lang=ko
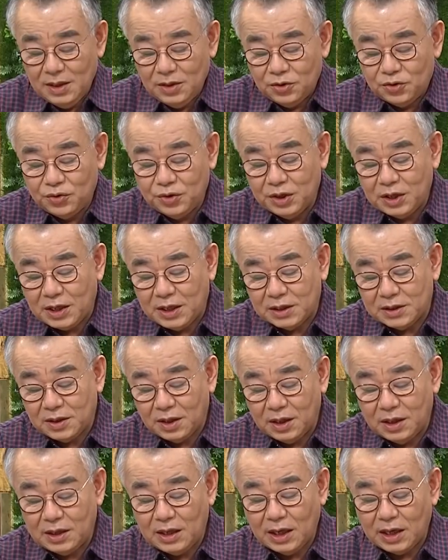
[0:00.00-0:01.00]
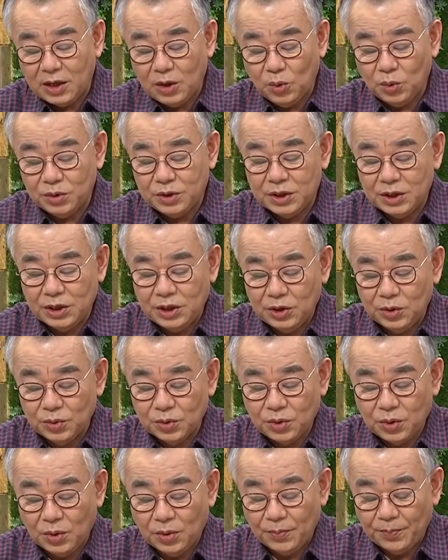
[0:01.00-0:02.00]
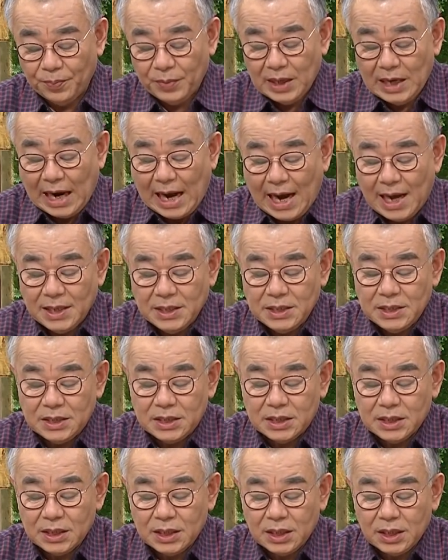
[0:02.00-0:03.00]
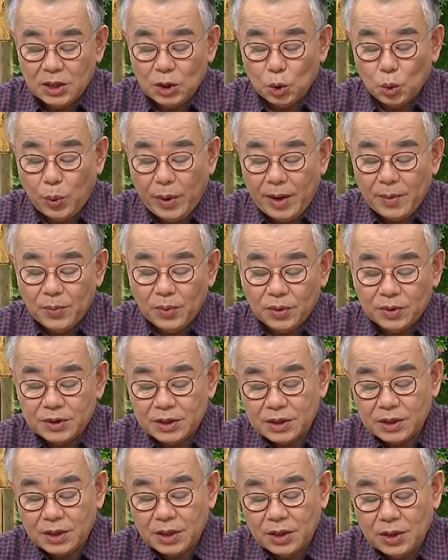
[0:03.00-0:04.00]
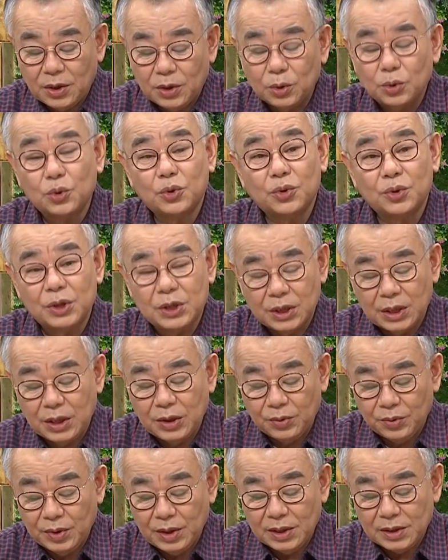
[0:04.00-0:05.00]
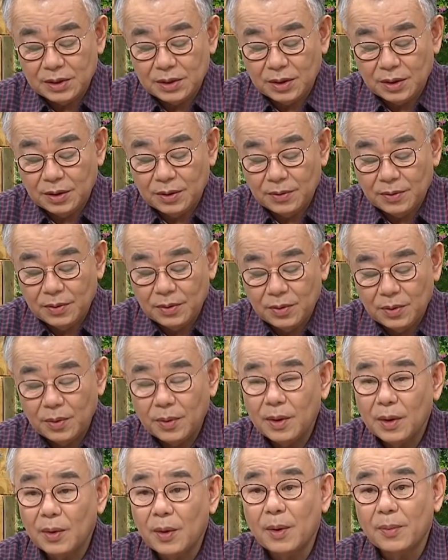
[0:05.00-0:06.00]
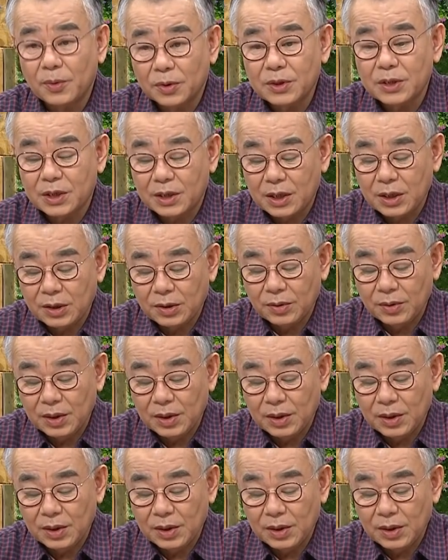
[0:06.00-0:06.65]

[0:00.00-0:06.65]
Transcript: 주님께서 이 땅에 오신 이유도 안식일을 회복시켜 주시기 위해서요. 회복시키기